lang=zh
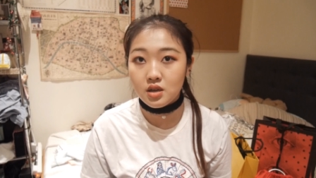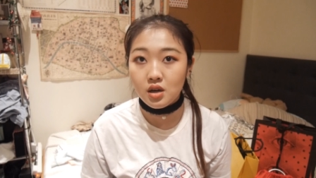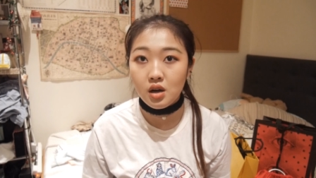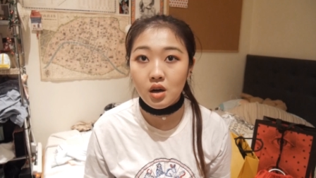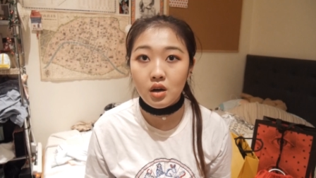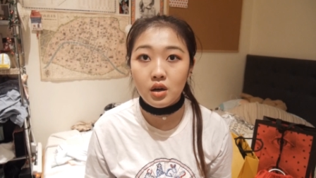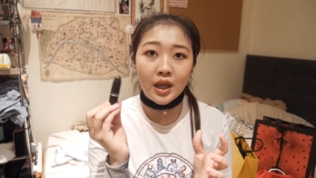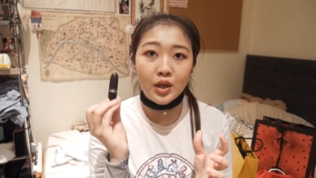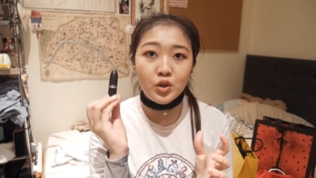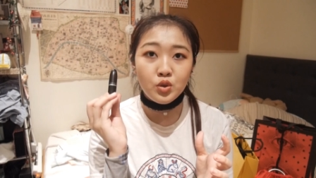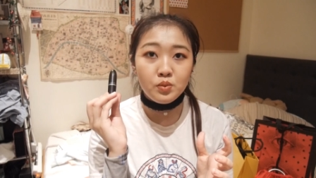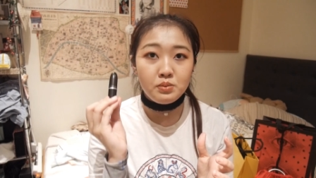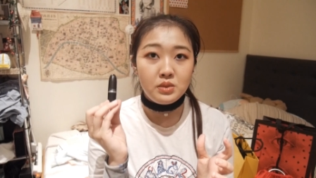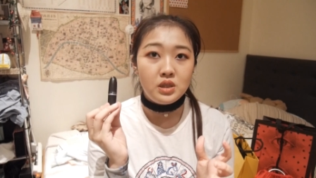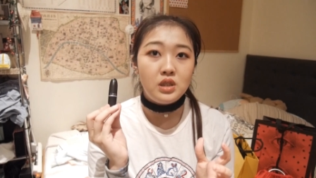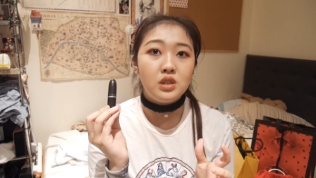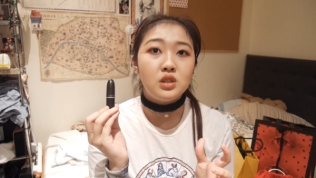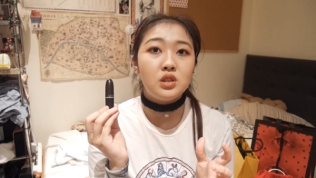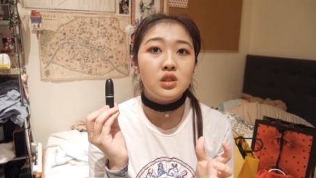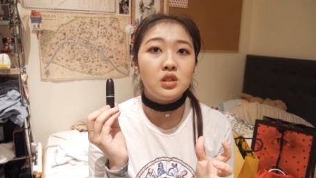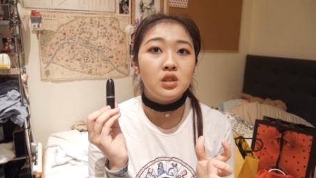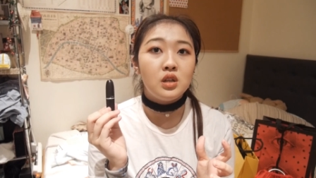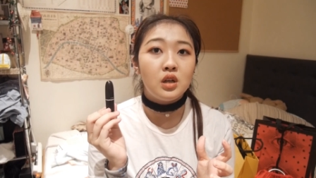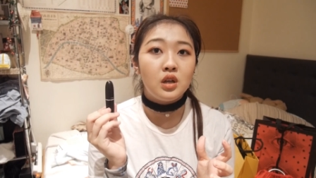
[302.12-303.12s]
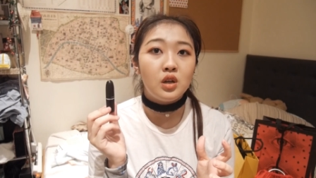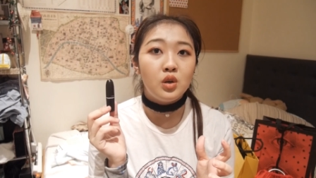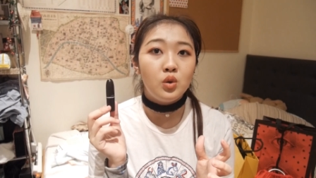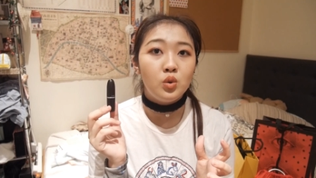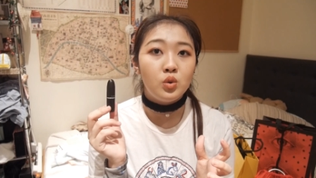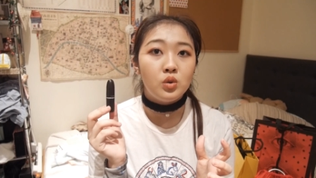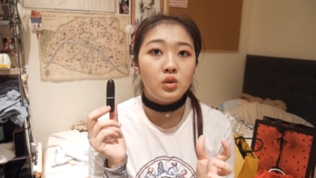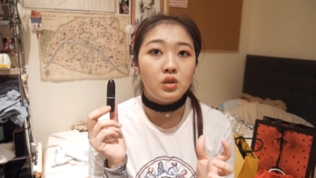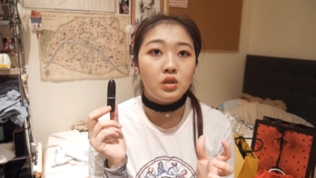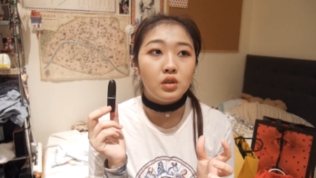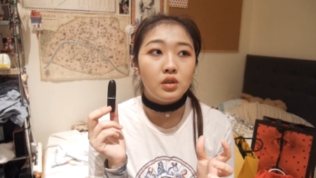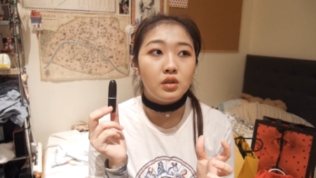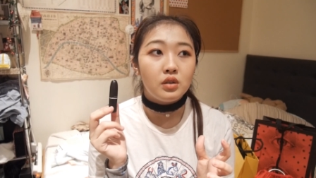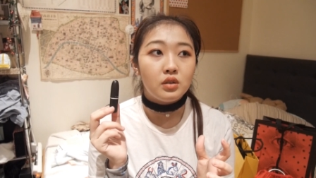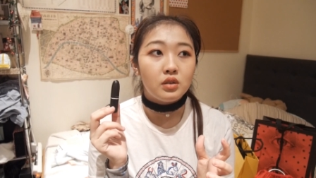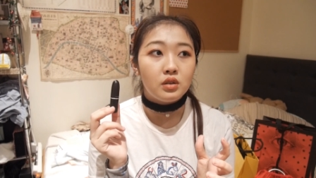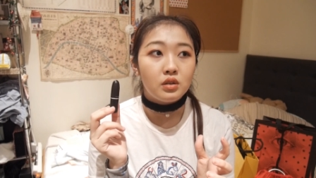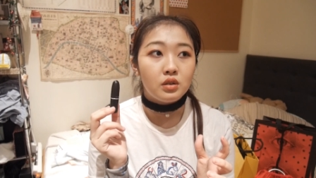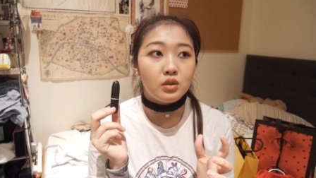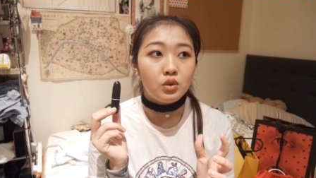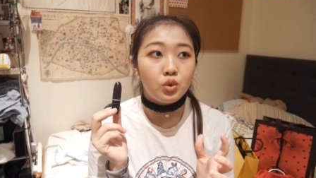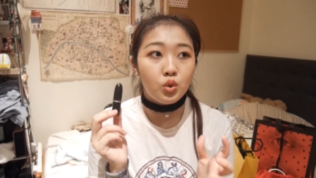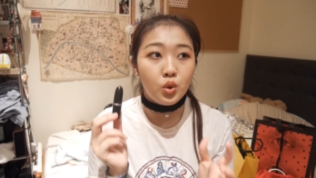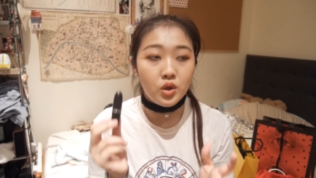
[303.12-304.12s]
色号。它就迷之能跟我
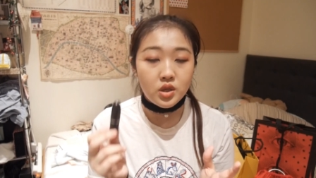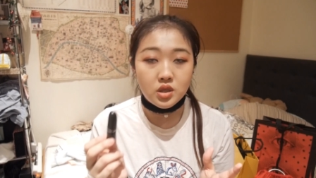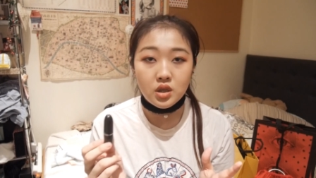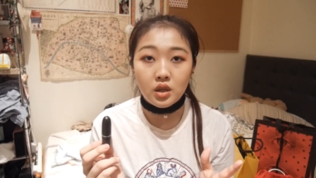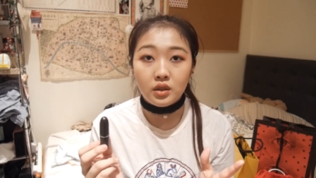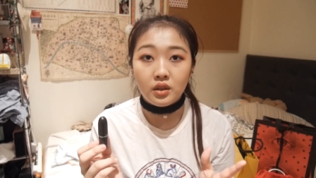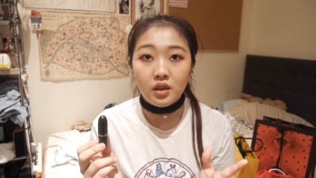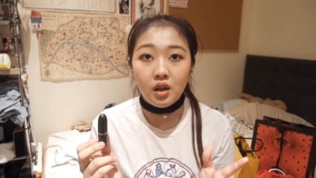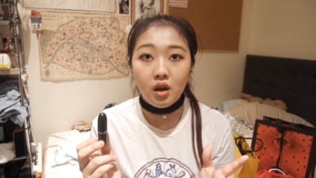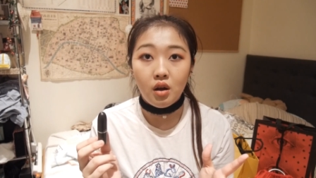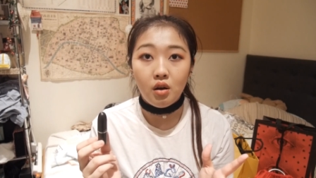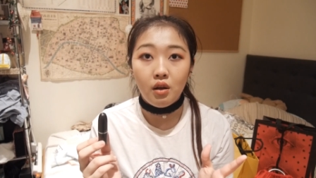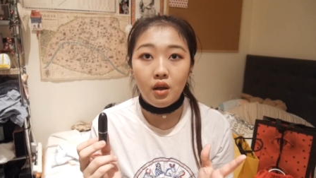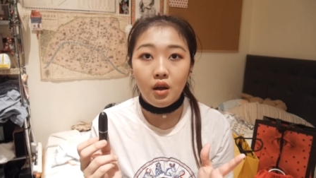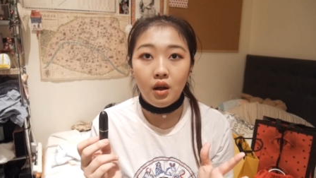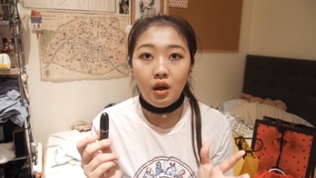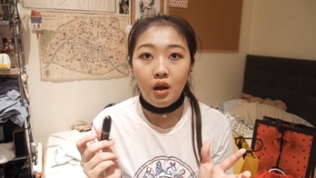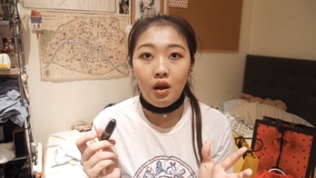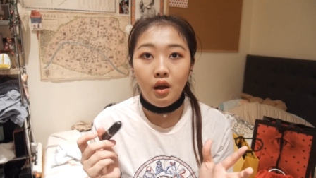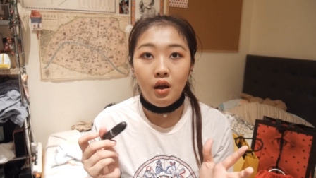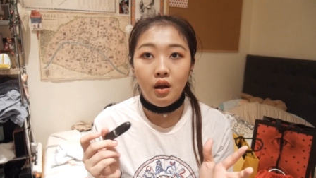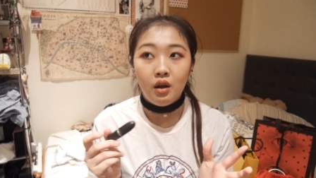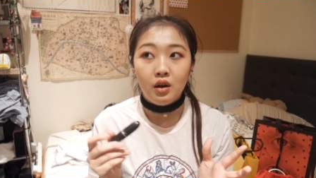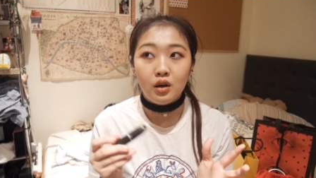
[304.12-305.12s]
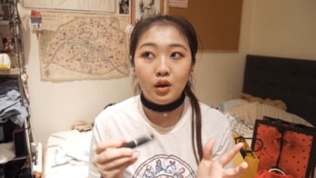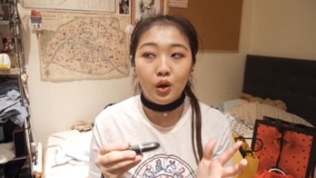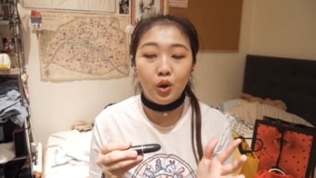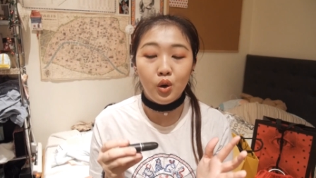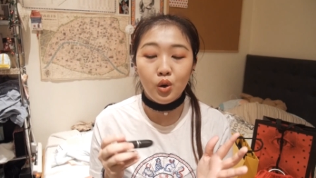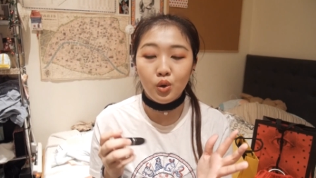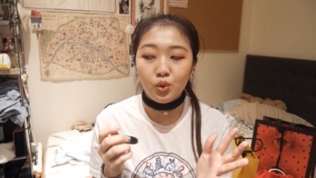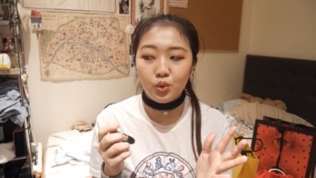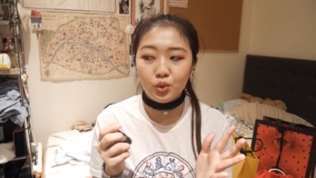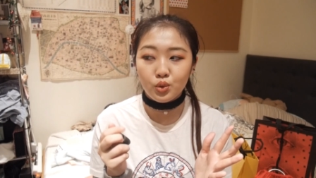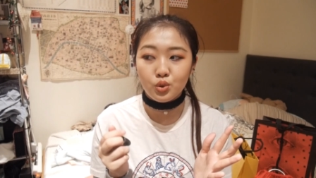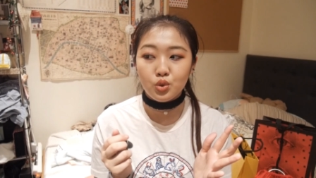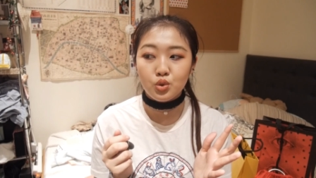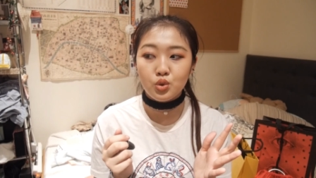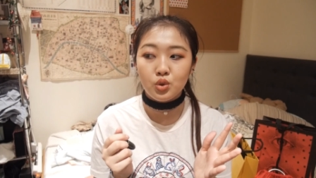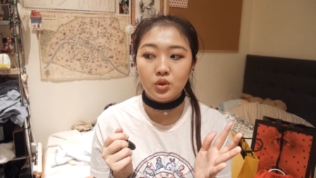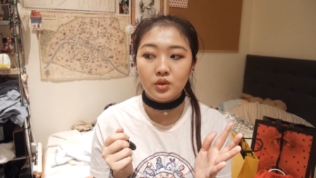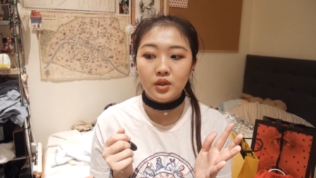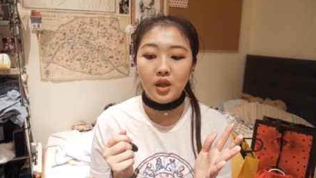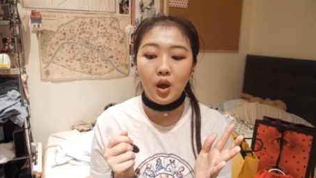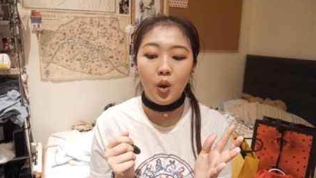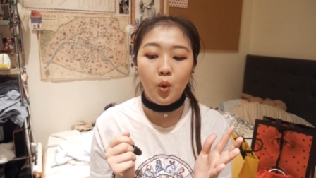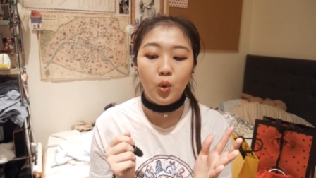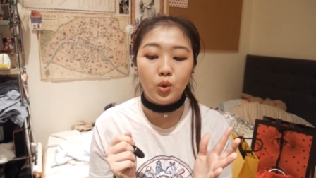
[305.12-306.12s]
对上调了。然后我就
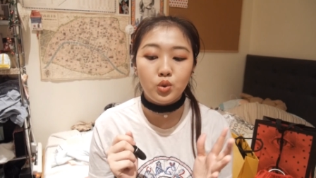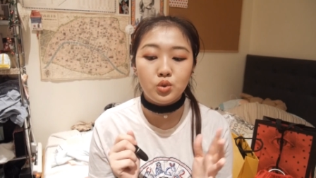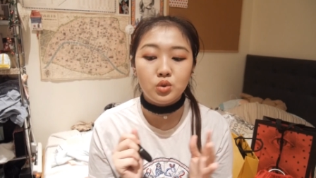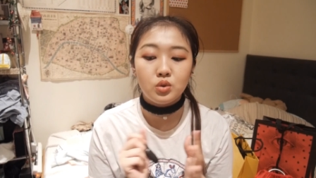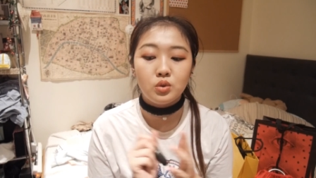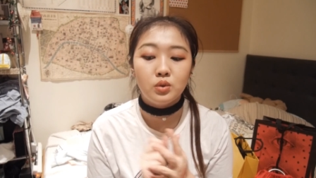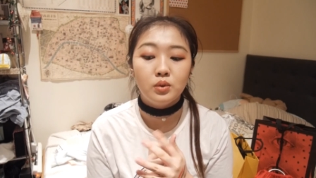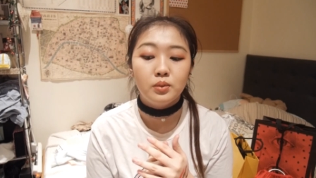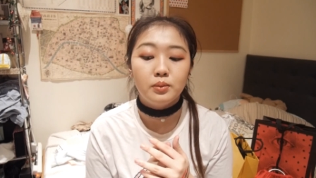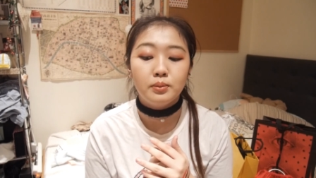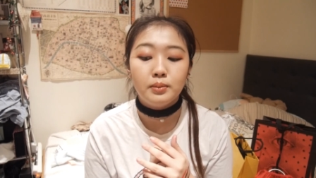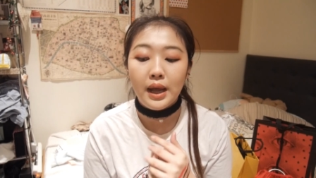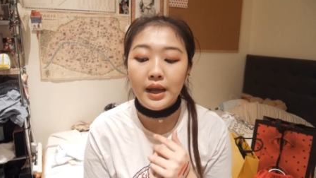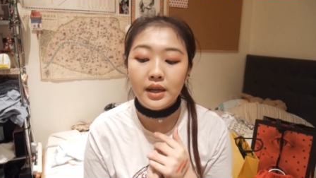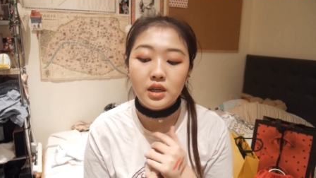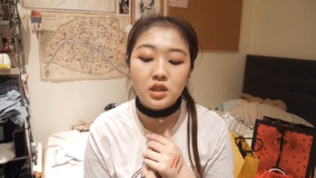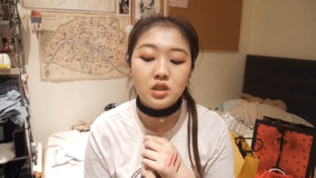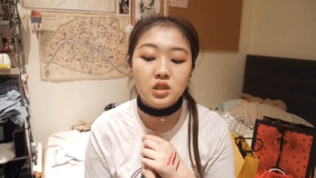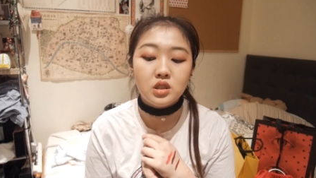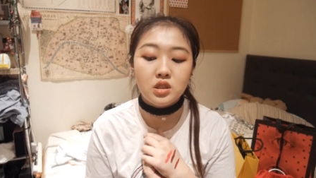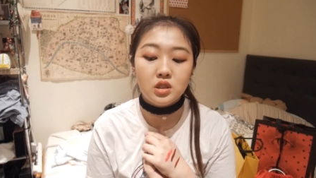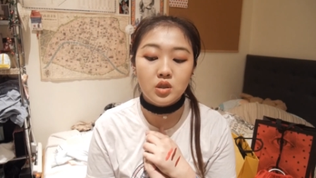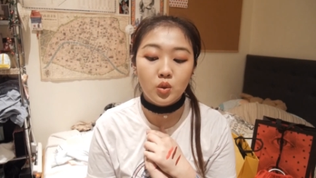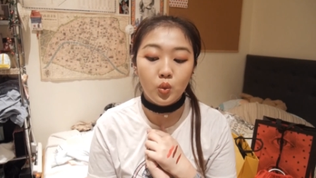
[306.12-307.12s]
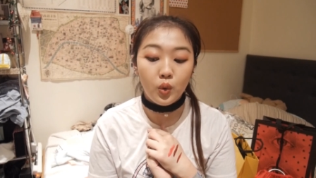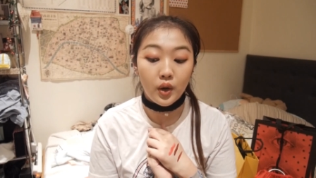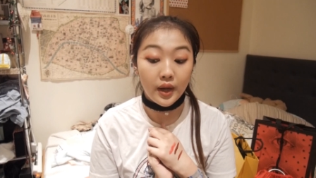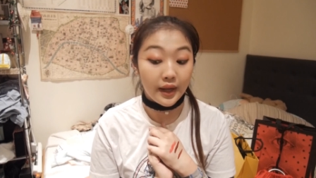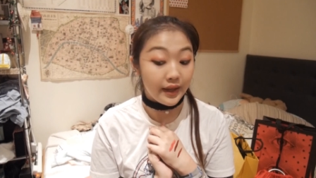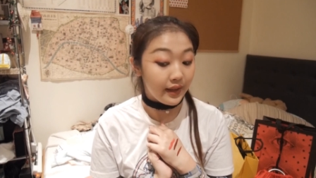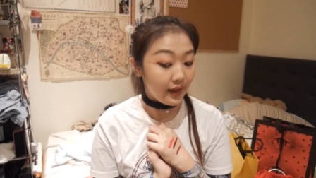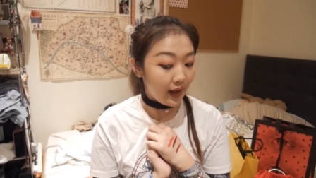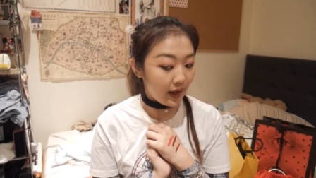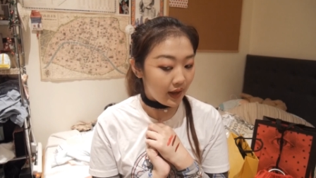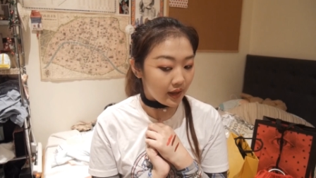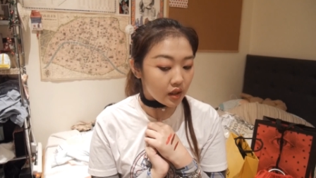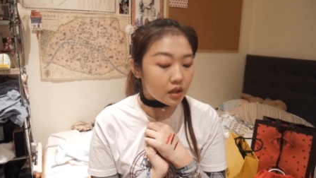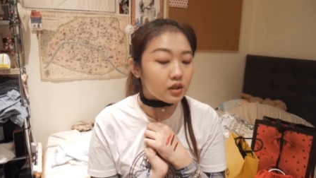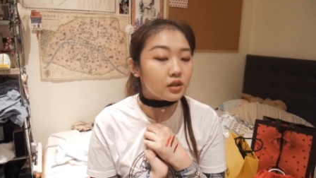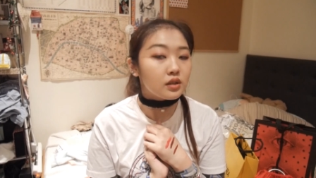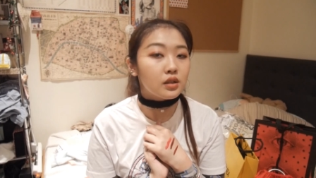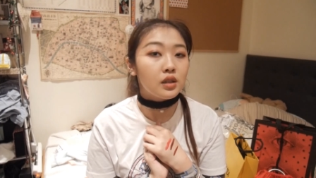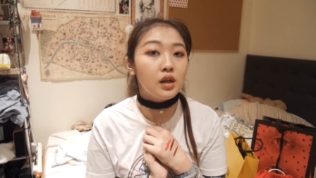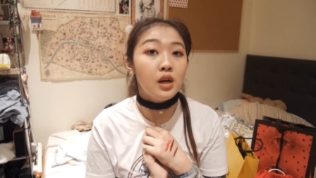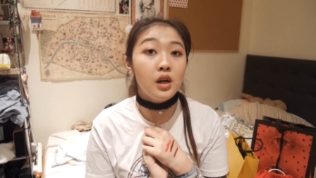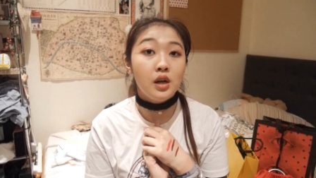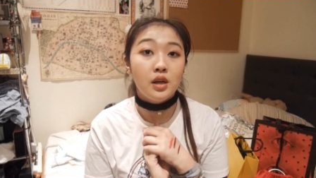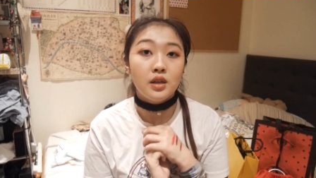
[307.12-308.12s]
说，那我就买一支，我给他一
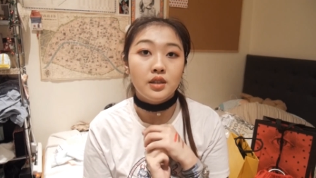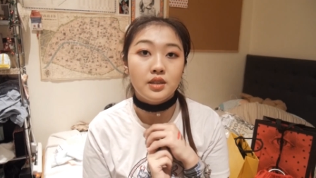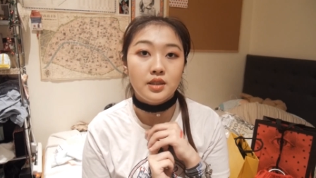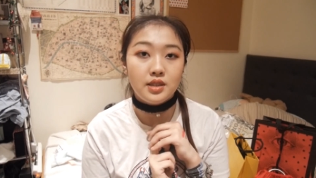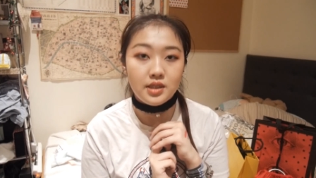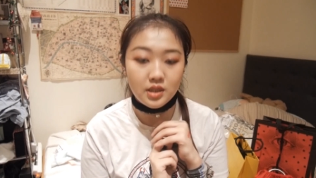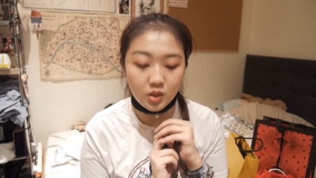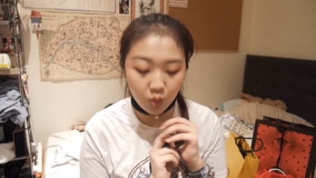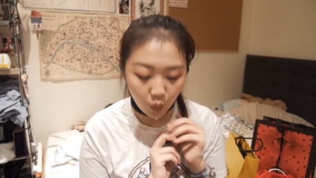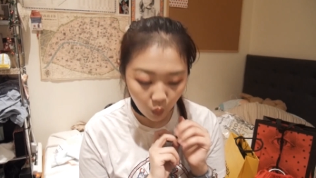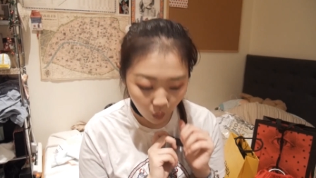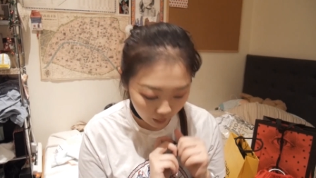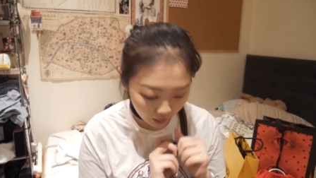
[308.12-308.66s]
个机